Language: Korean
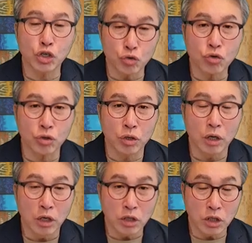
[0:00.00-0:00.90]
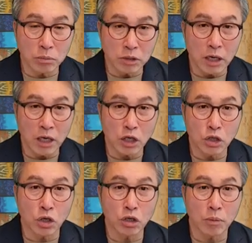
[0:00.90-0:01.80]
이유는 지금 이야기를
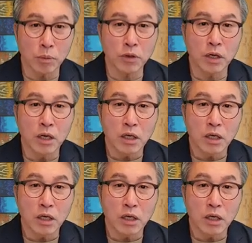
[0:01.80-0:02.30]
정리해보면